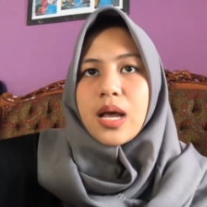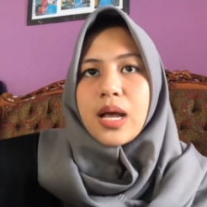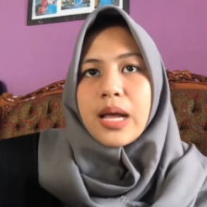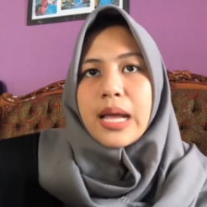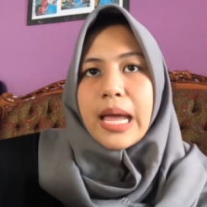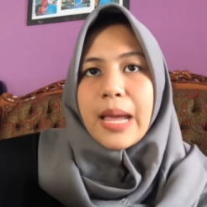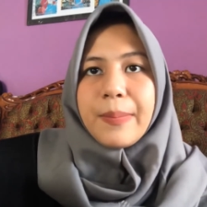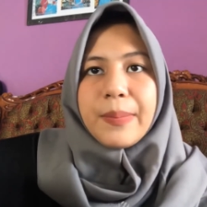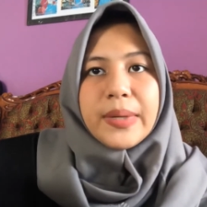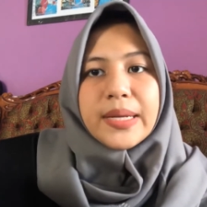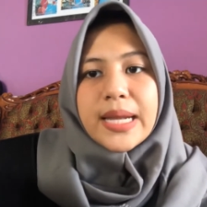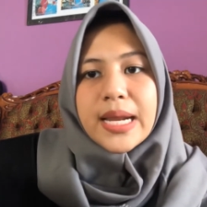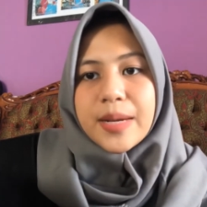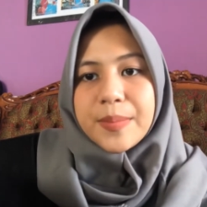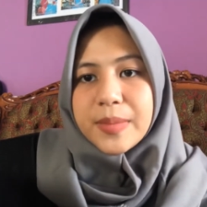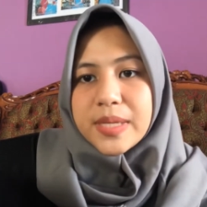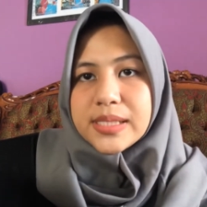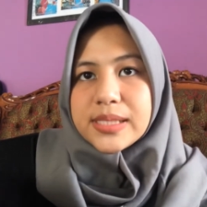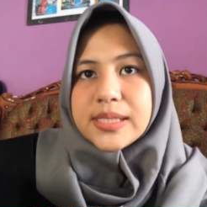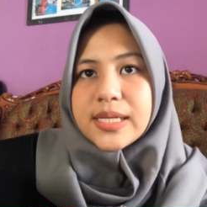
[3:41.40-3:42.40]

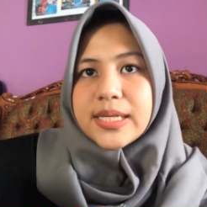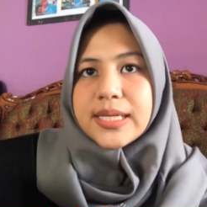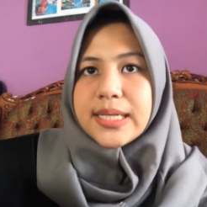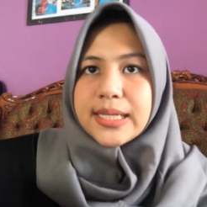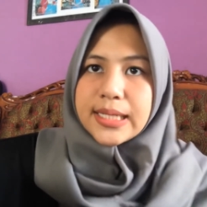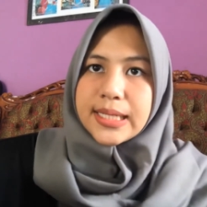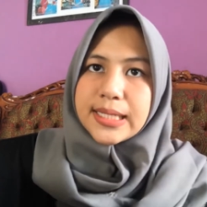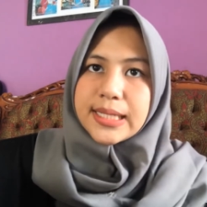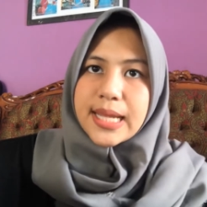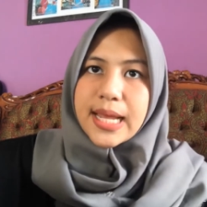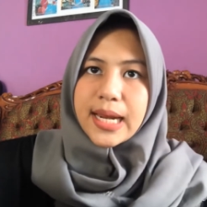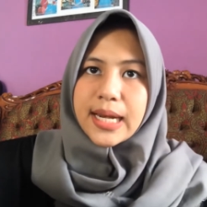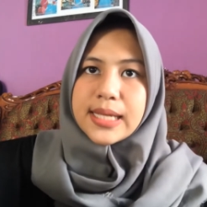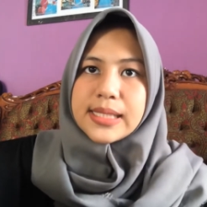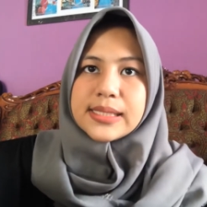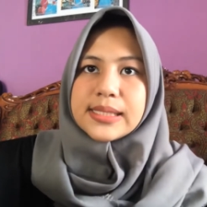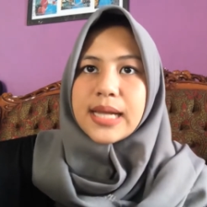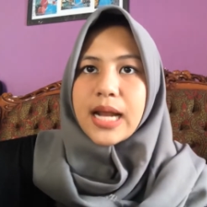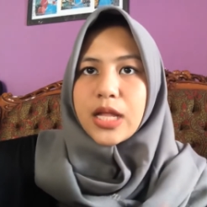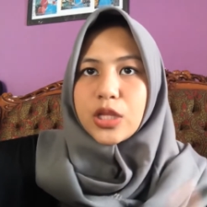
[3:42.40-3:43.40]
Epidermis terdiri dari
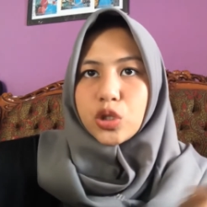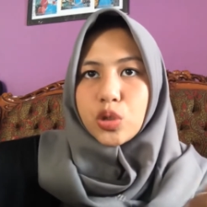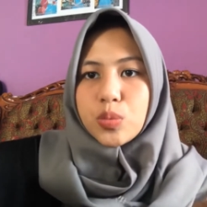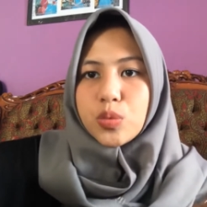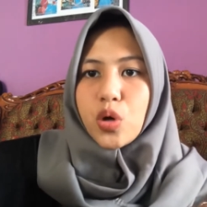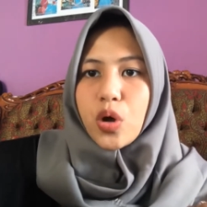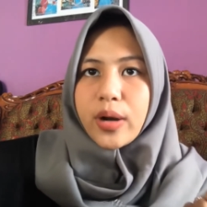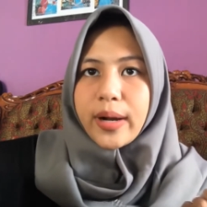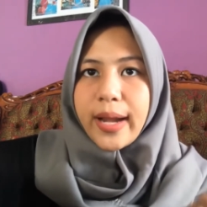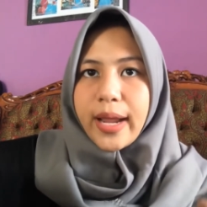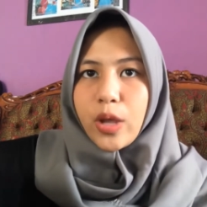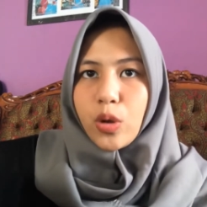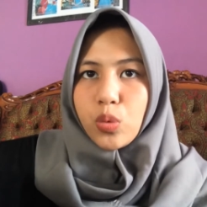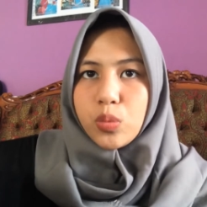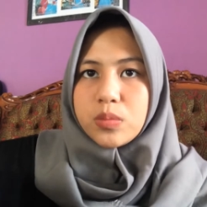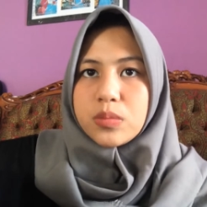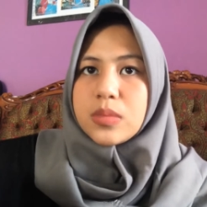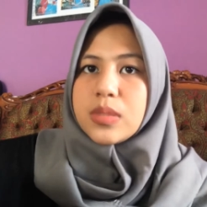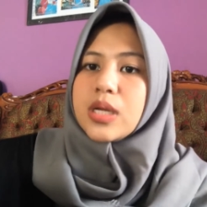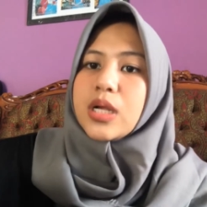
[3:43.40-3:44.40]
stratum corneum,